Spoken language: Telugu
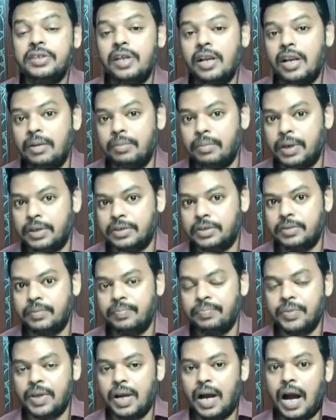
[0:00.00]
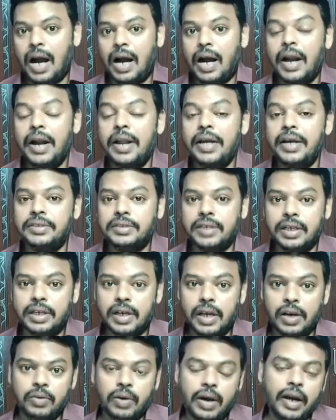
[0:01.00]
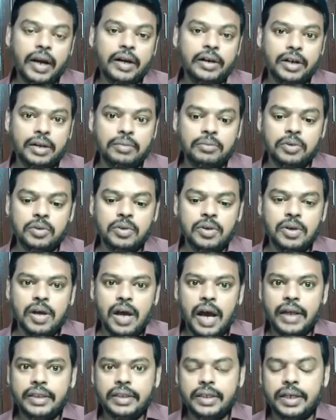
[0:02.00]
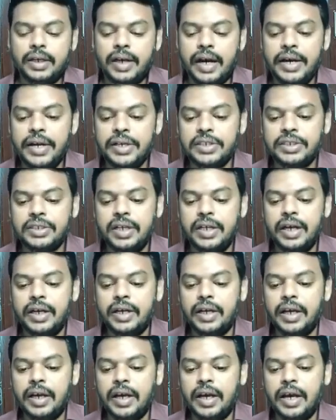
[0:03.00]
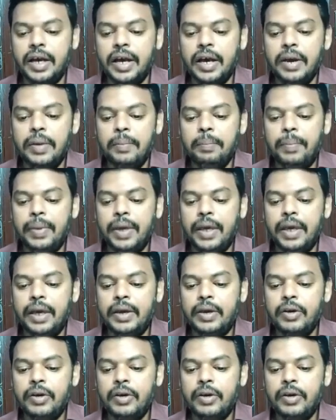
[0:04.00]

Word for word: నెంబర్స్ అకరణీయ సంఖ్యలు అని అంటాము అయితే ఇక్కడ కండిషన్ ఏంటంటే పిక్యూ